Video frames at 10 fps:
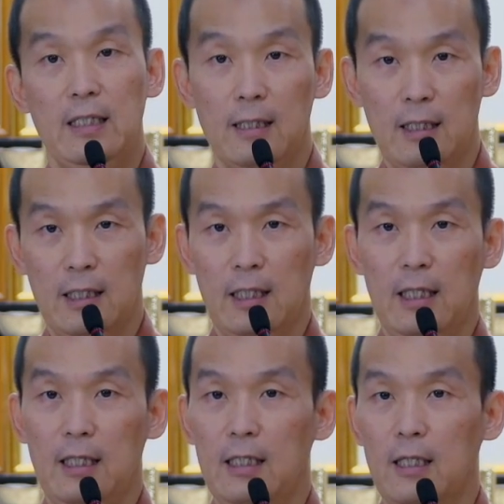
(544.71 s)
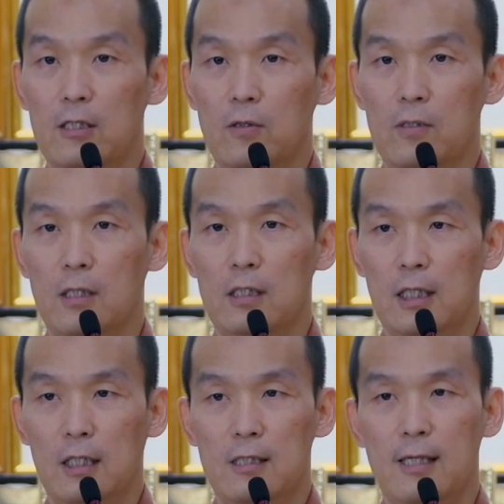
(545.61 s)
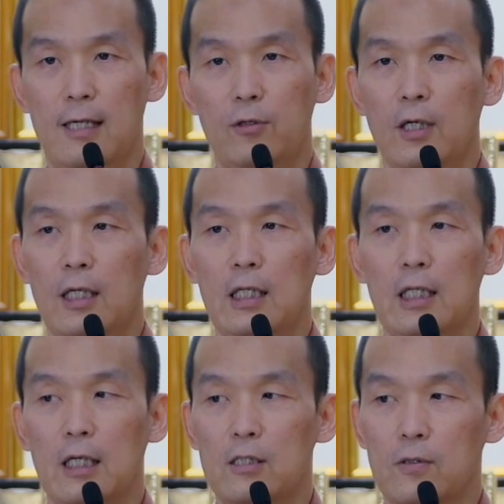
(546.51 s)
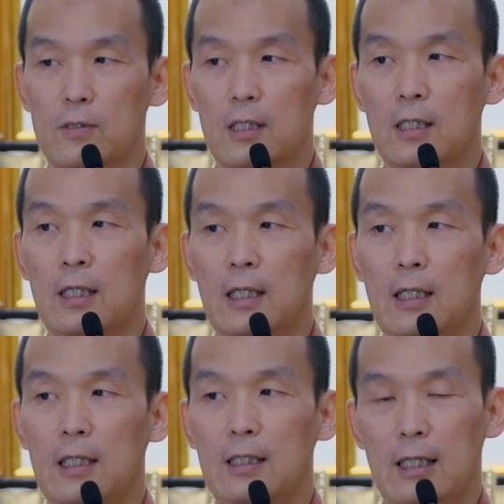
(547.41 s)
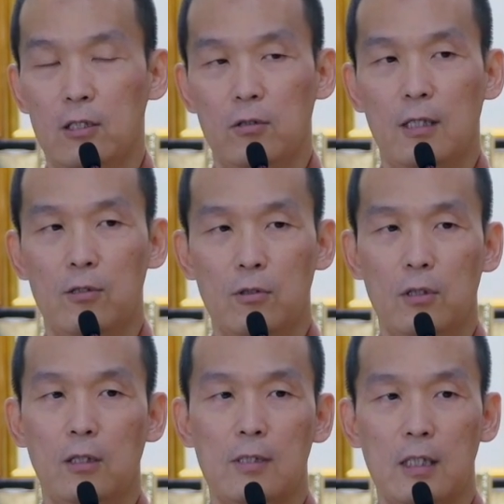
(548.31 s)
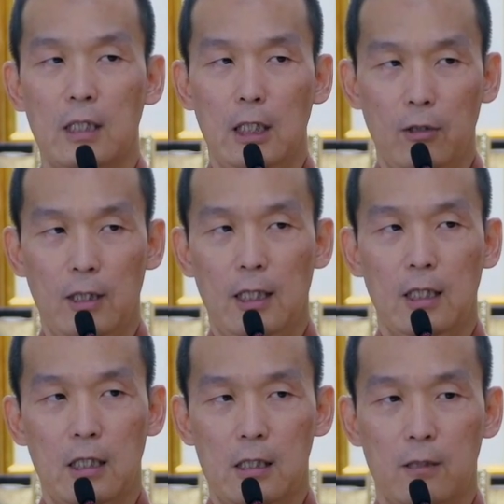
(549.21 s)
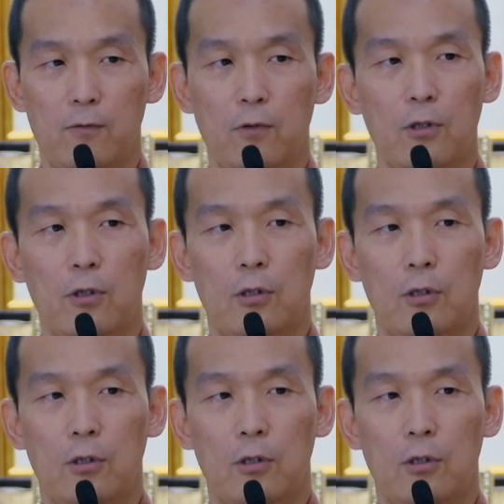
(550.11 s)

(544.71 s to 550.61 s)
定可以利益到众生，而且可以长远利益到众生，乃至于到最后因为这个因缘他可以成佛。